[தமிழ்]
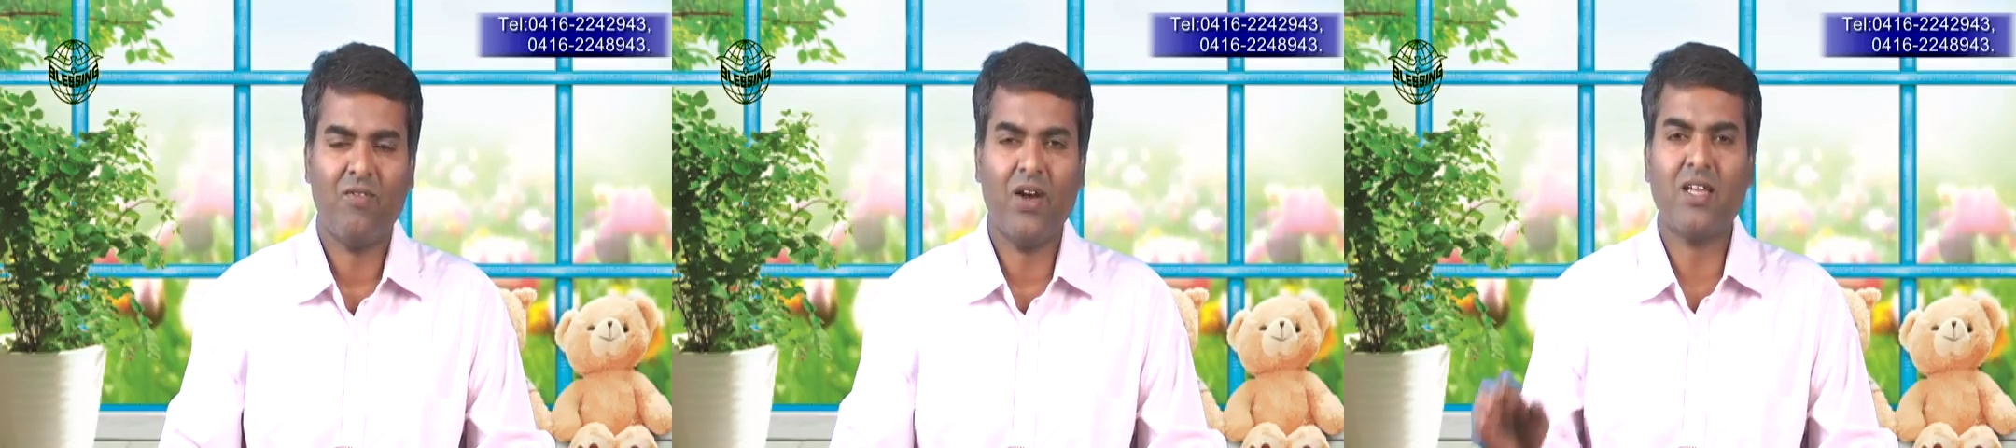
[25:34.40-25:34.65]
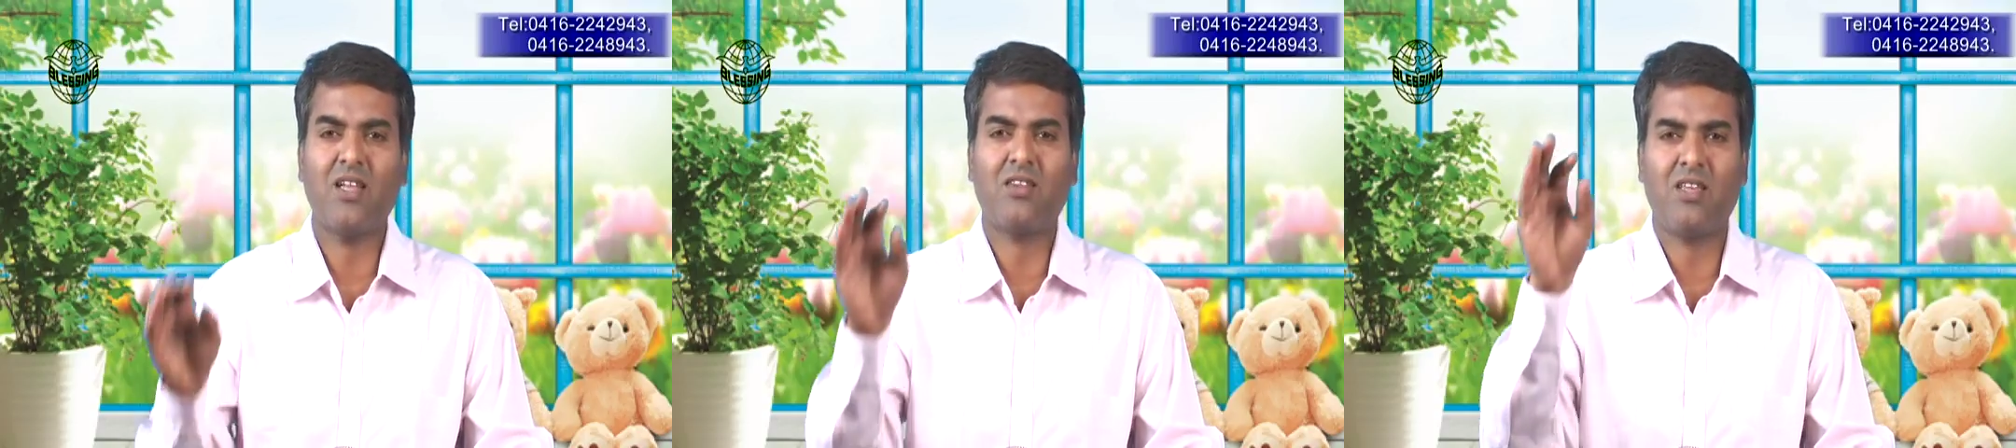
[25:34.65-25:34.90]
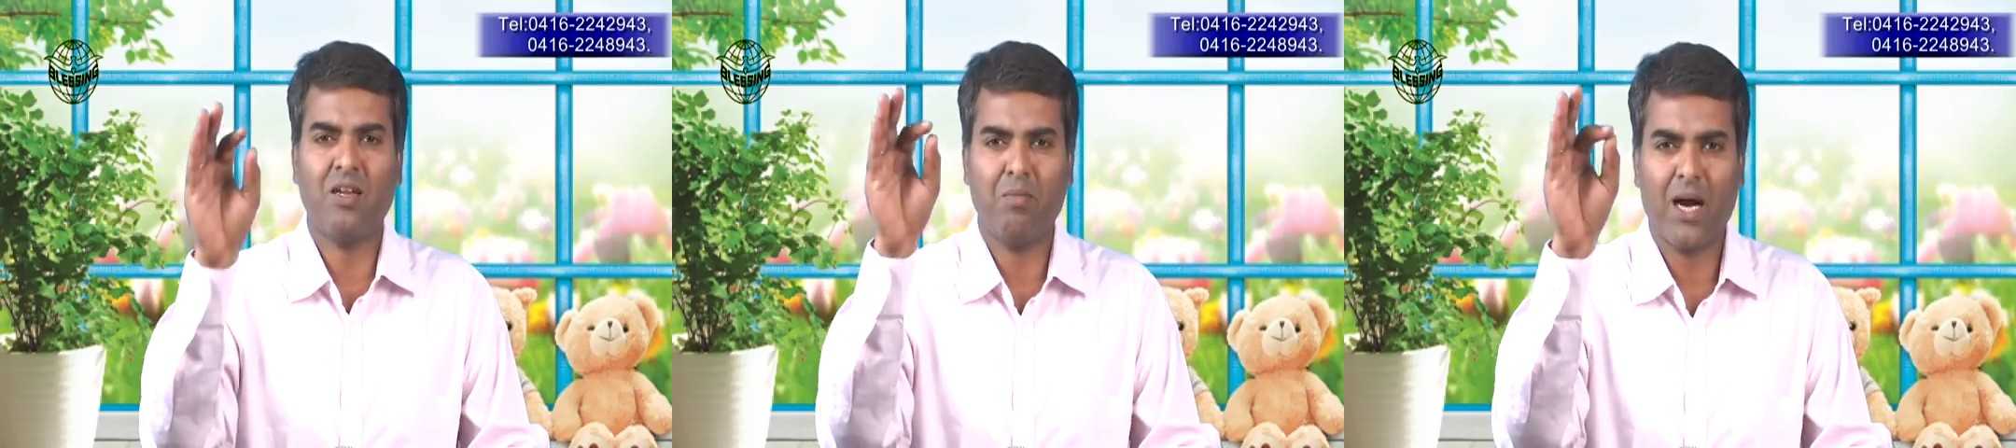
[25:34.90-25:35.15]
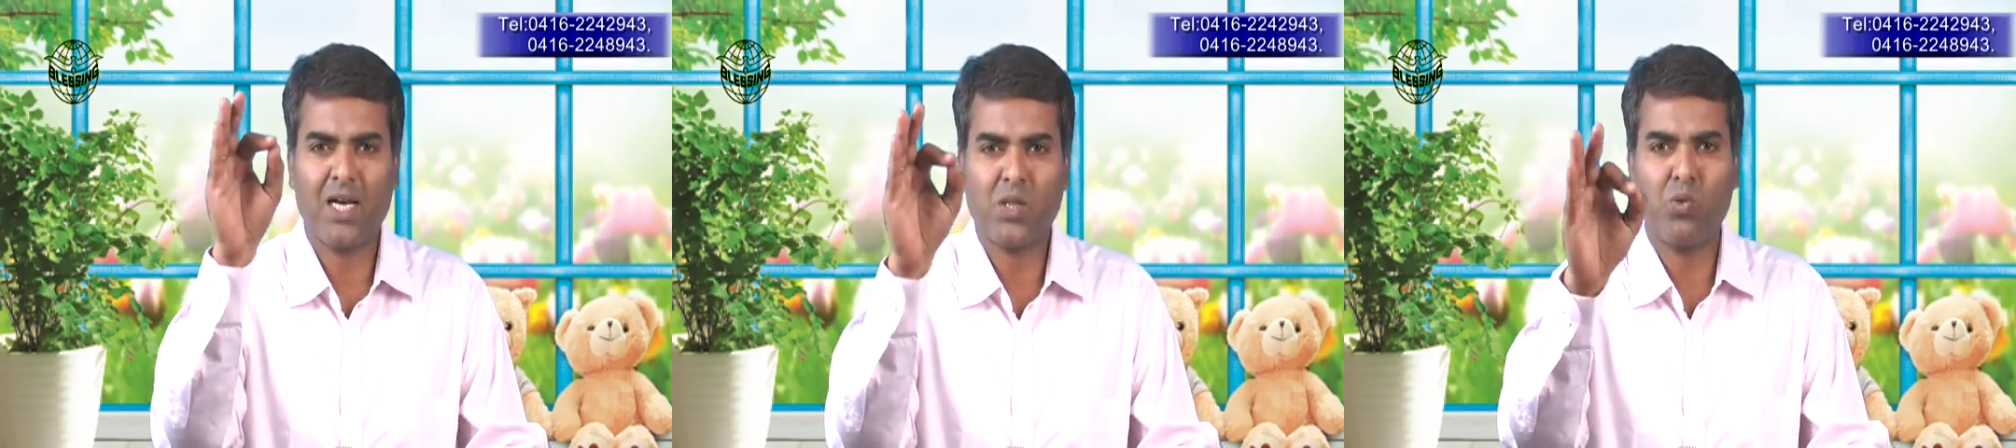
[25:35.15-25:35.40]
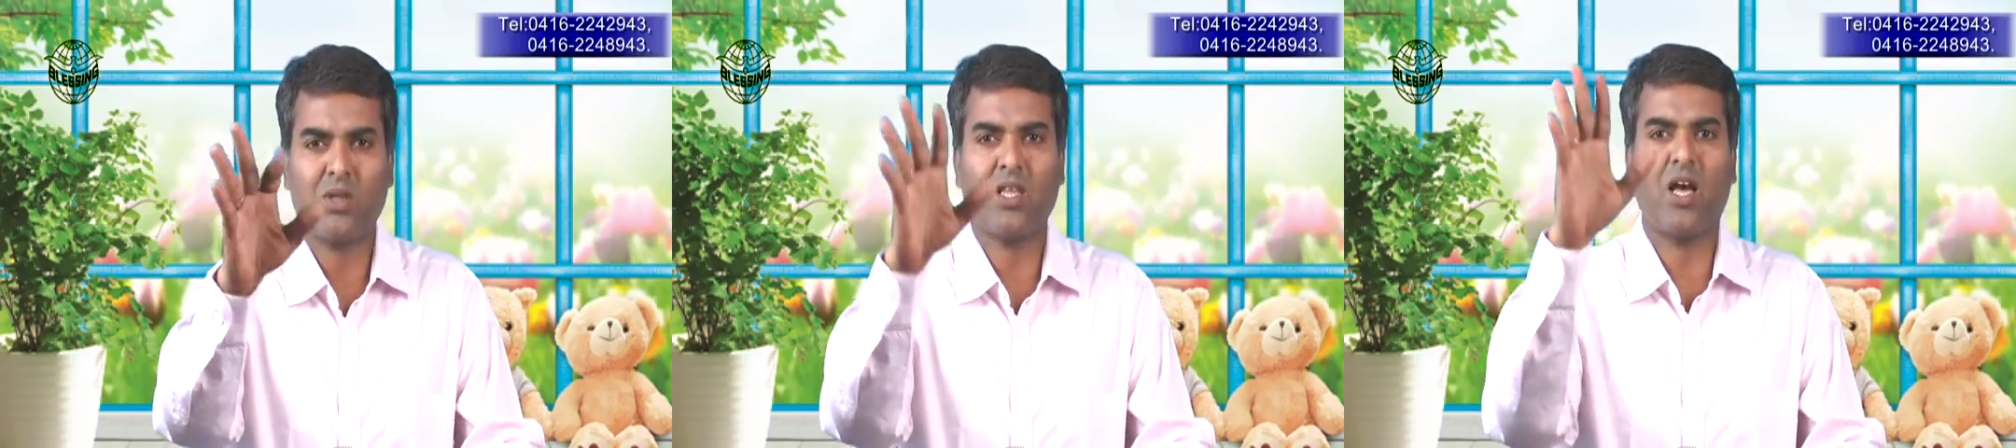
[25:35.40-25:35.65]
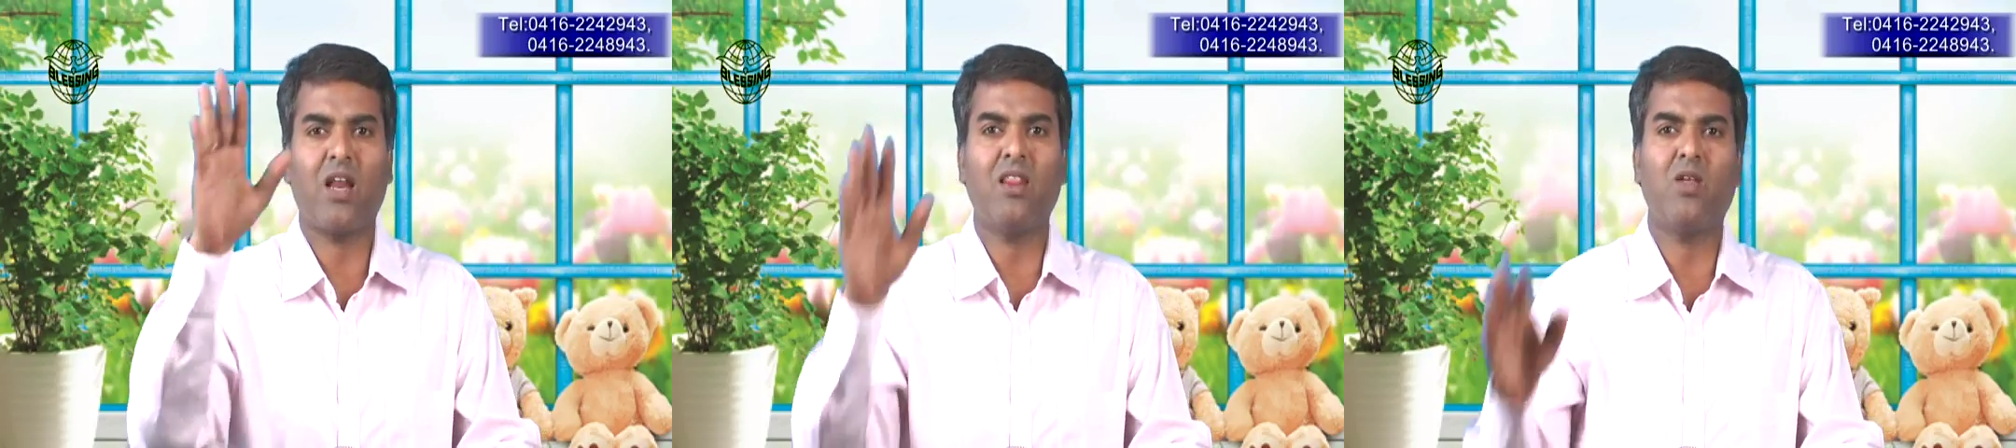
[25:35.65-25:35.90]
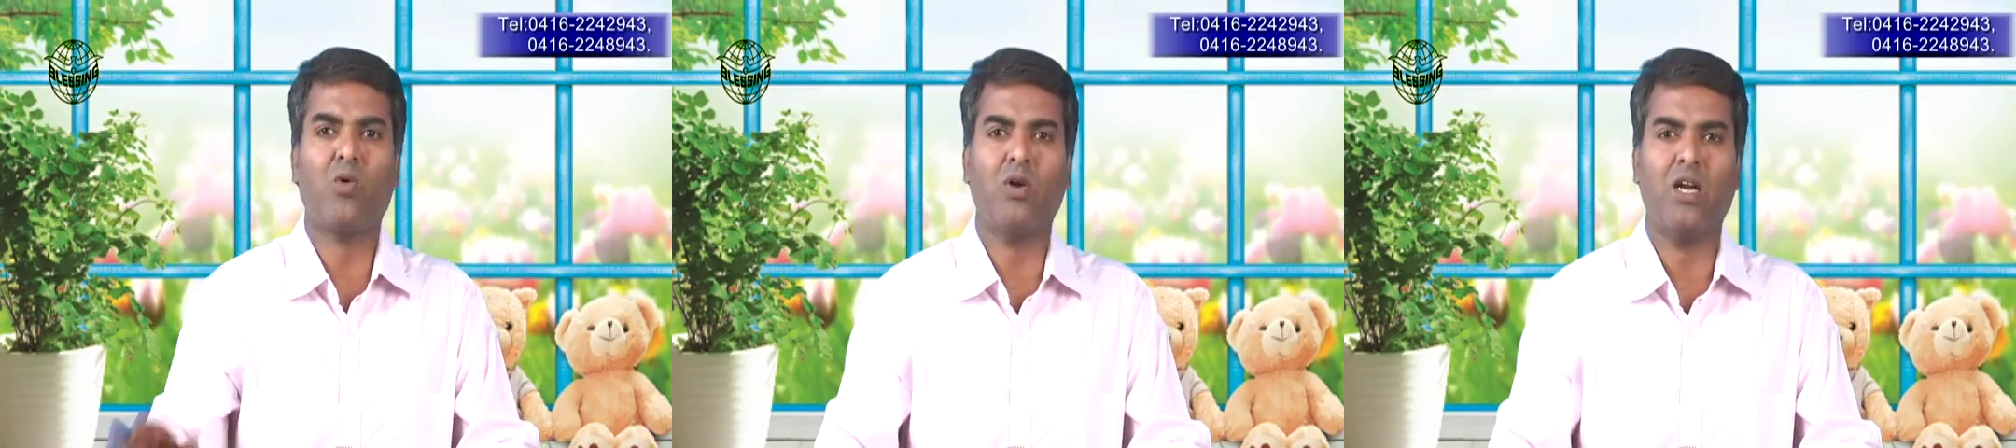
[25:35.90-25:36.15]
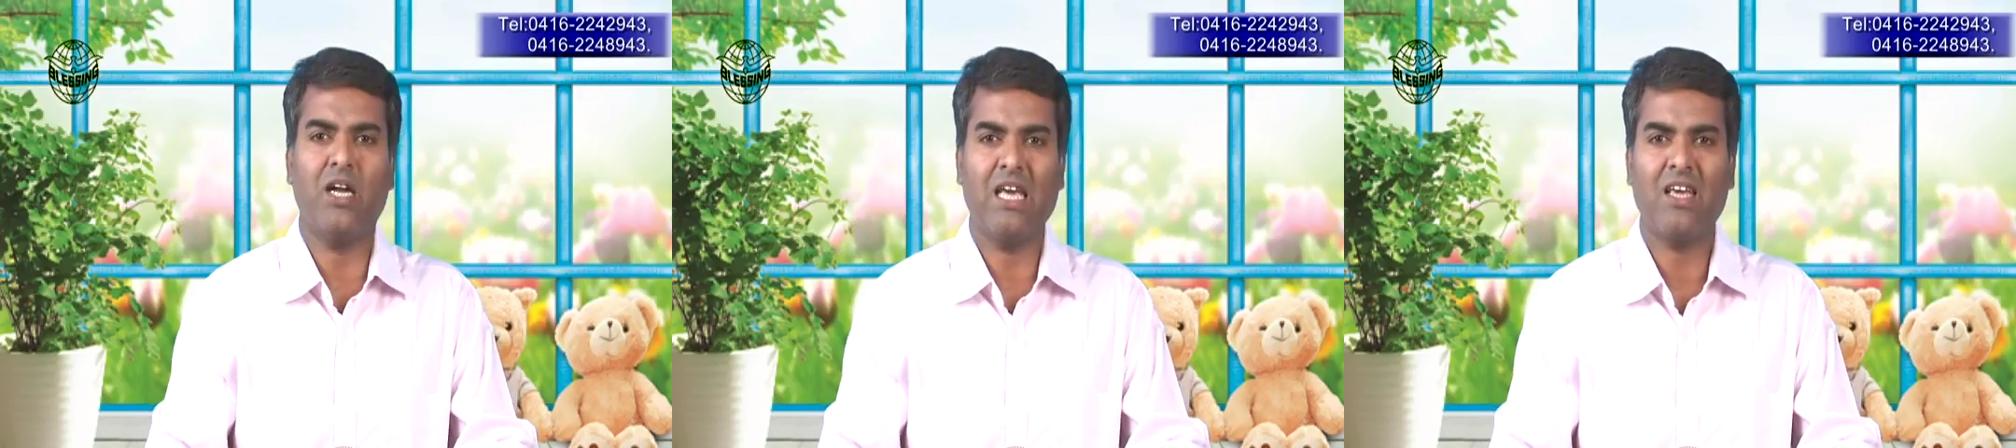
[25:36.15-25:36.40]
வேதத்தின் மகத்துவத்தை அறிந்து
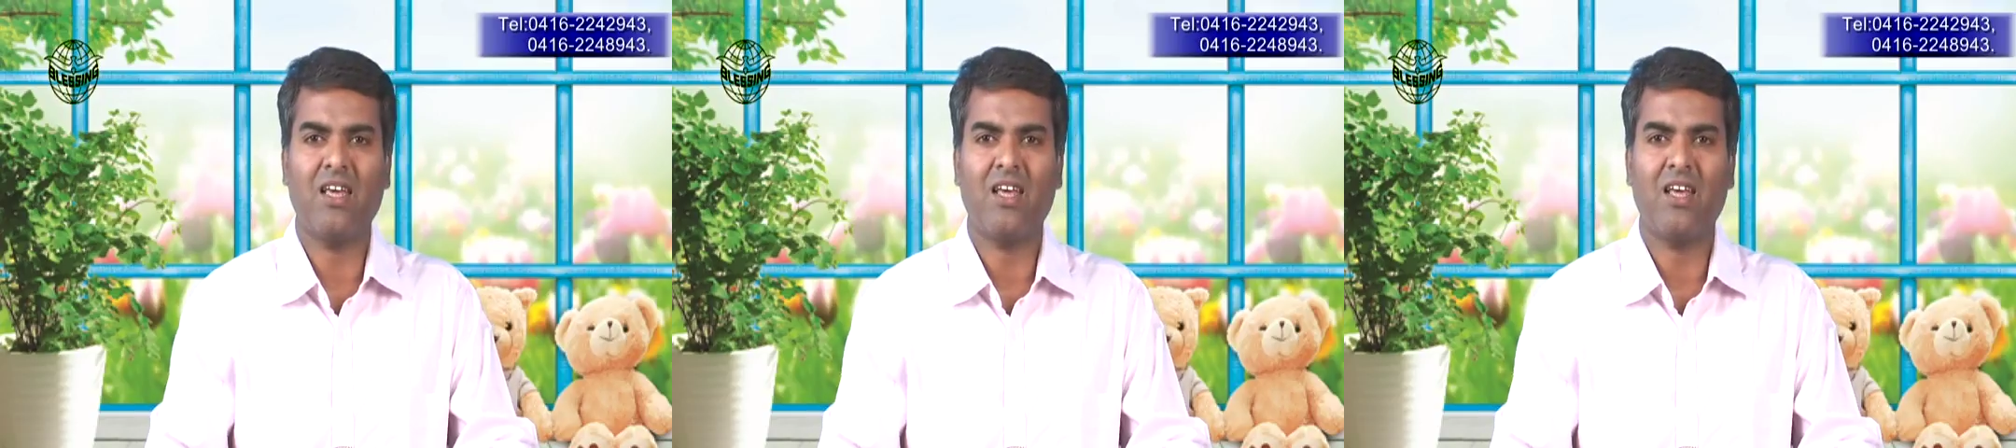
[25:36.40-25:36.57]
கொண்ட நீ